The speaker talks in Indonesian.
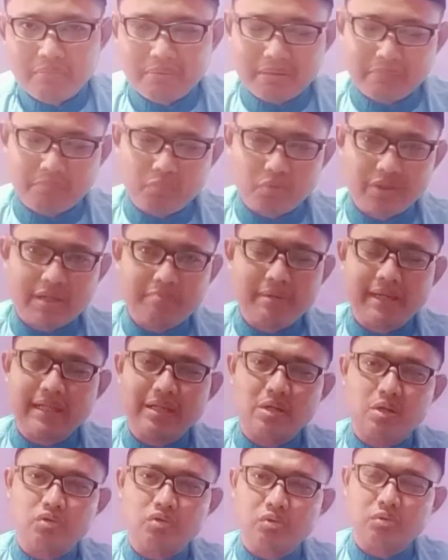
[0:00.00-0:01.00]
Kemudian
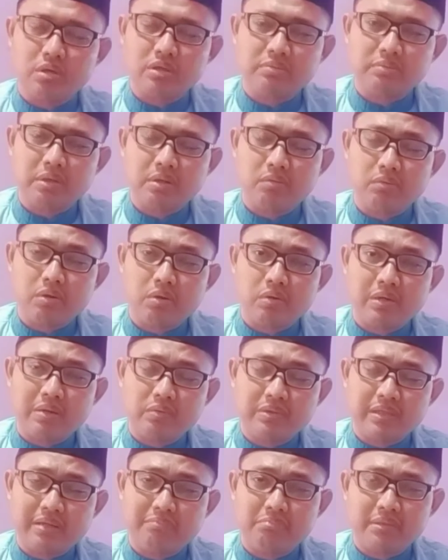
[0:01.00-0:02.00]
baginda Rasulullah Shallallahu alaihi
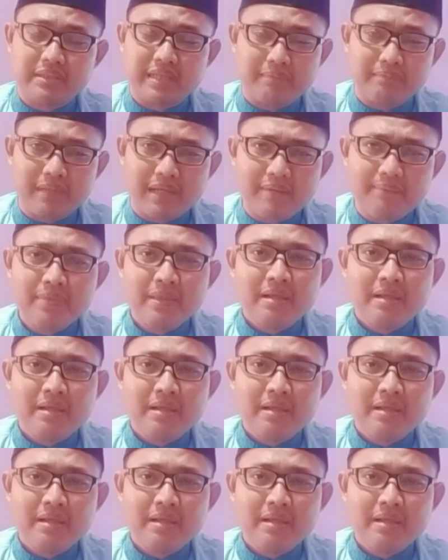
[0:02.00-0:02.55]
wasallam bersabda,